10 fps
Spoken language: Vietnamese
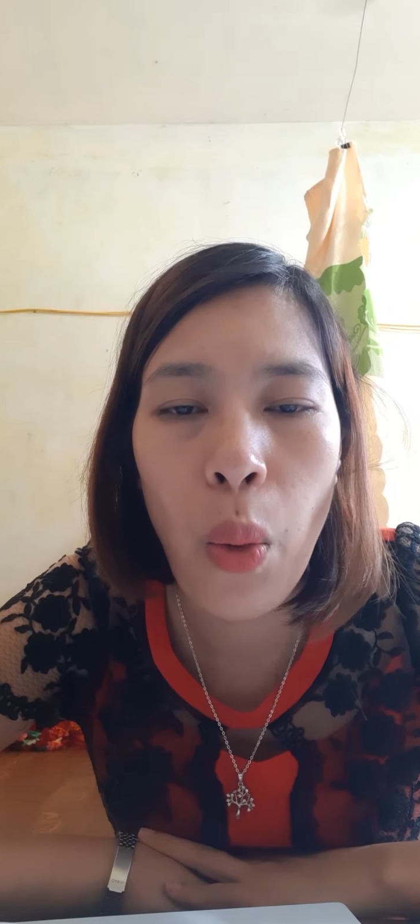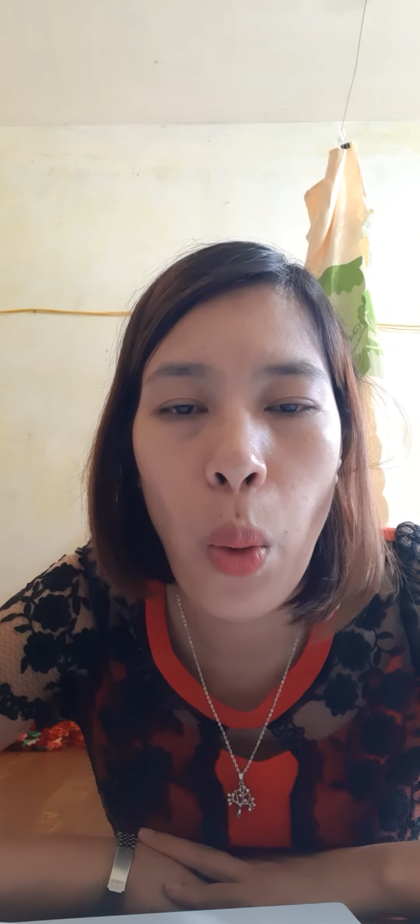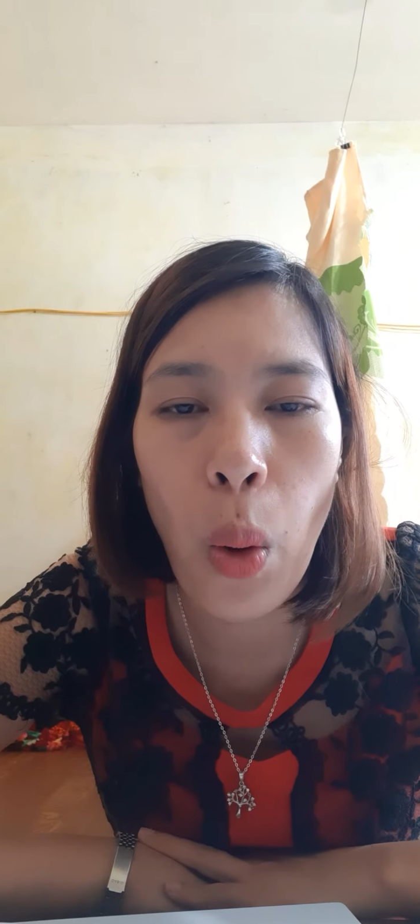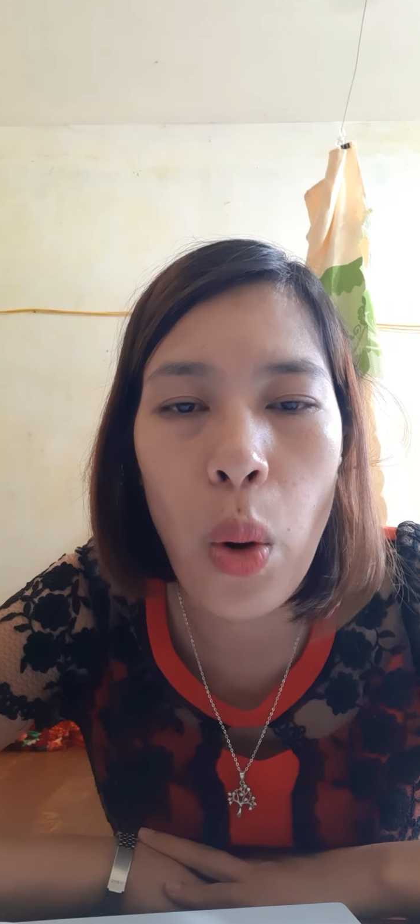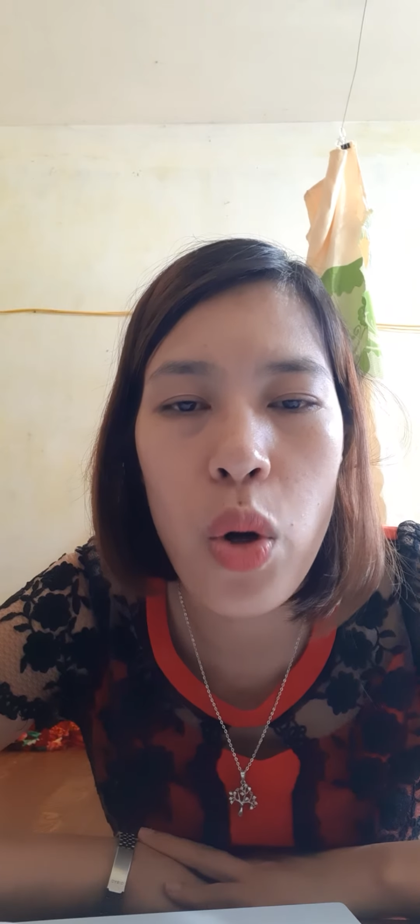
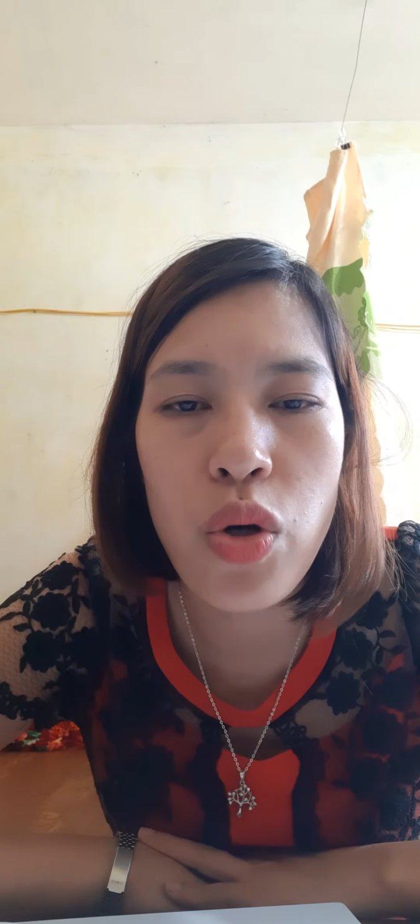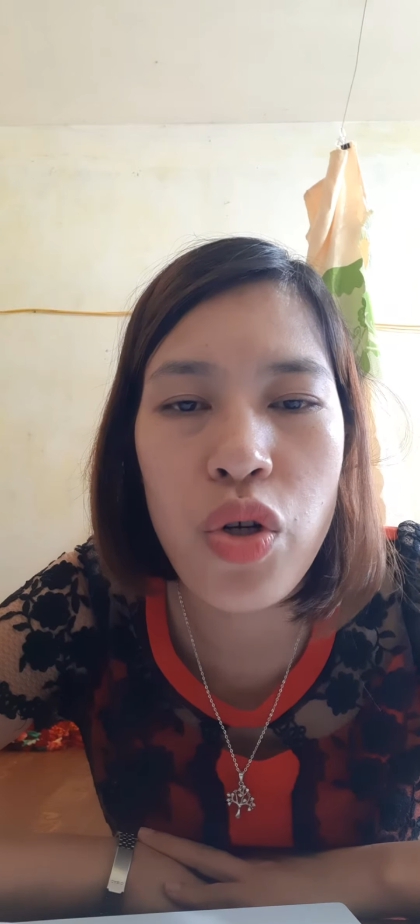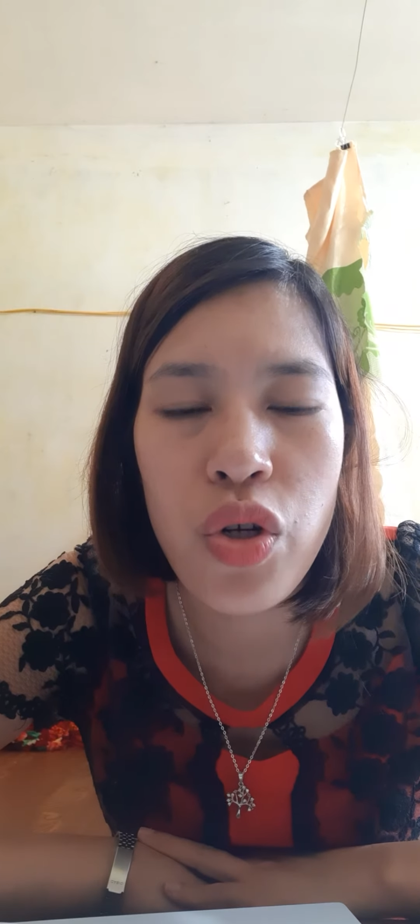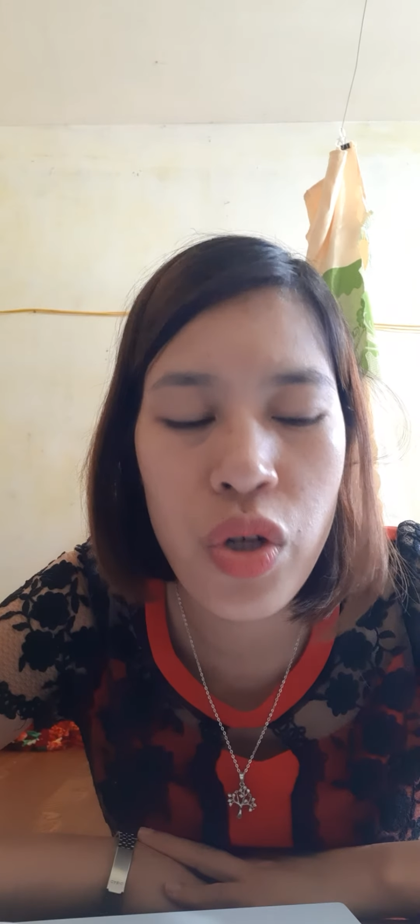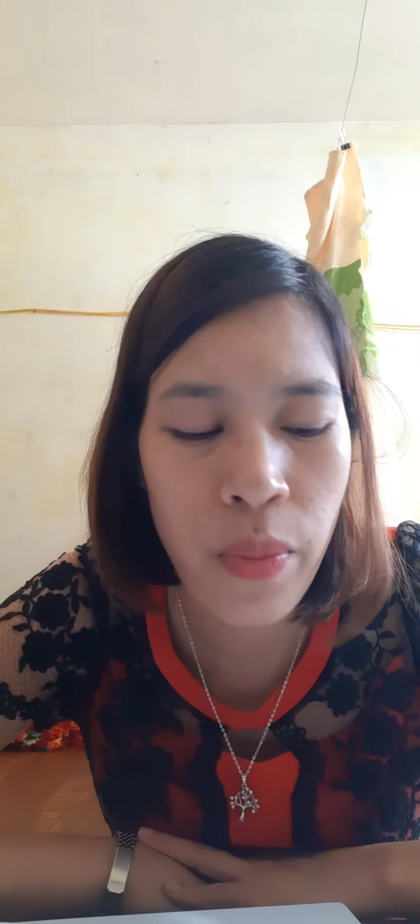
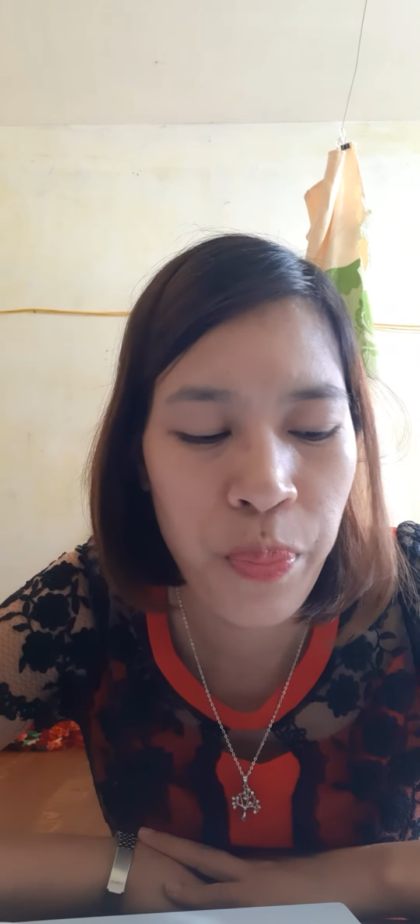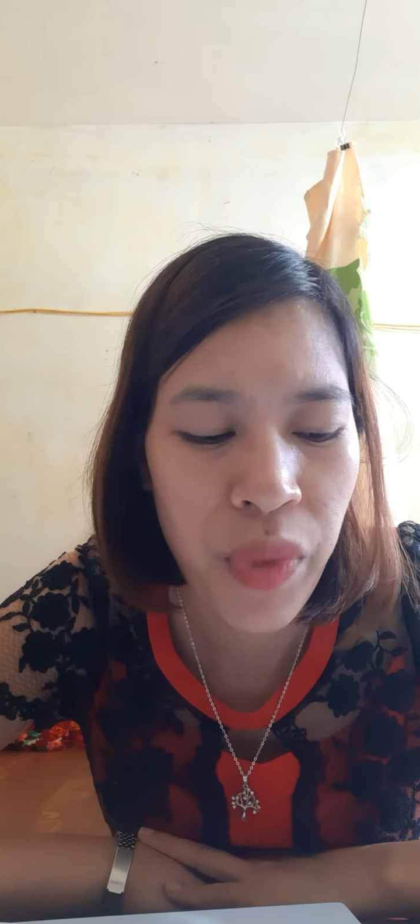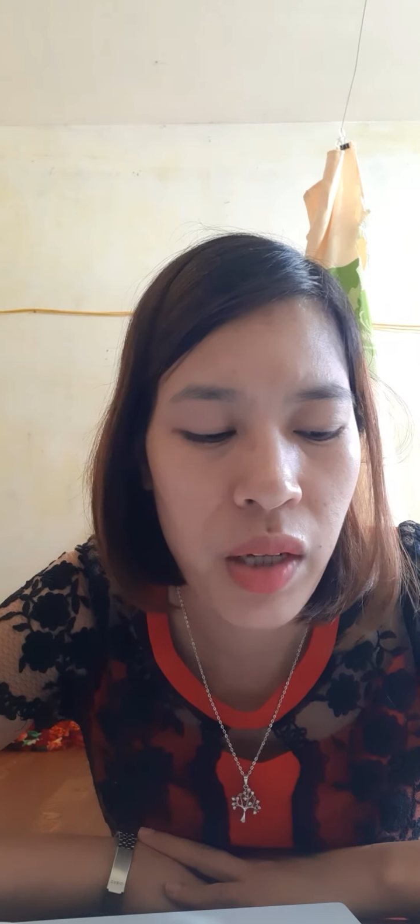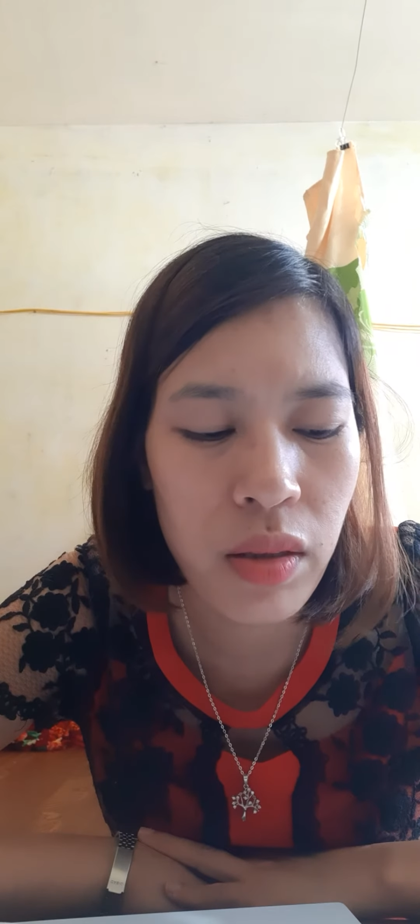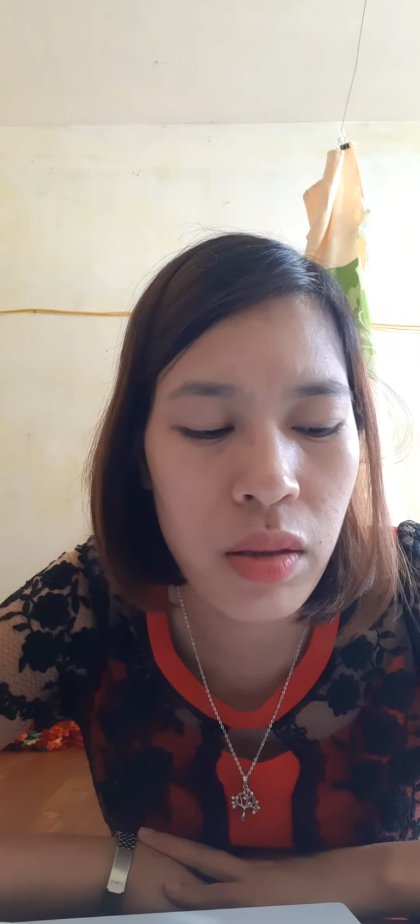wash
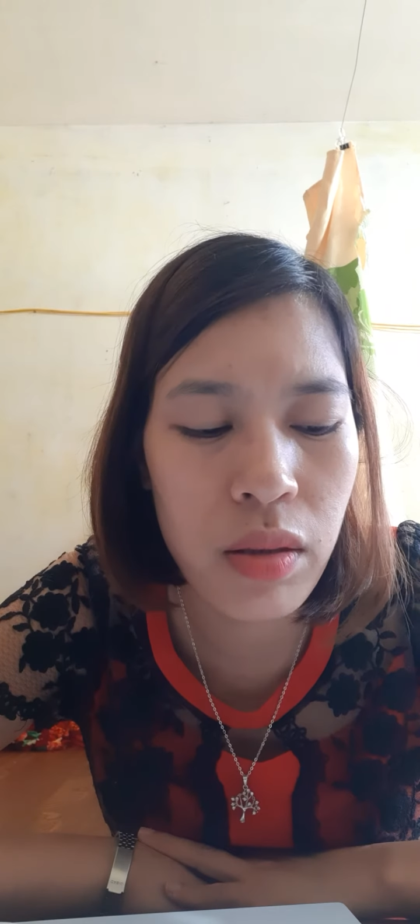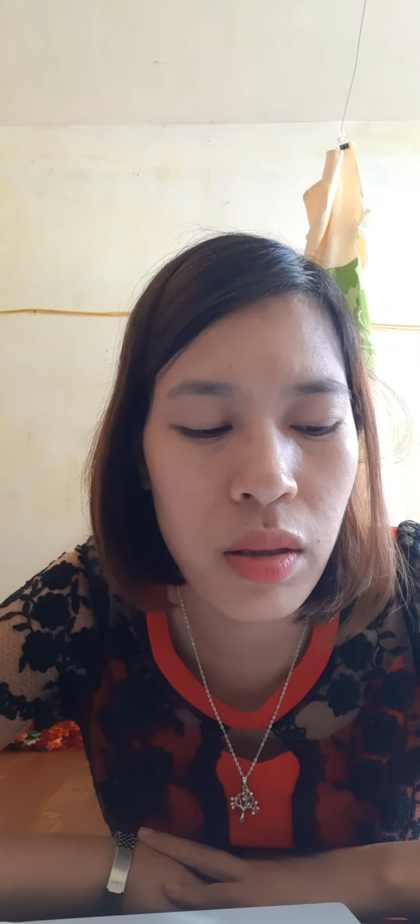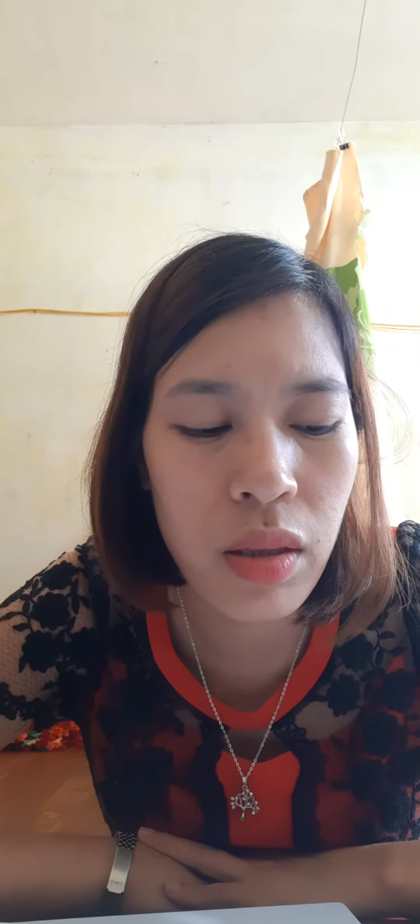từ thứ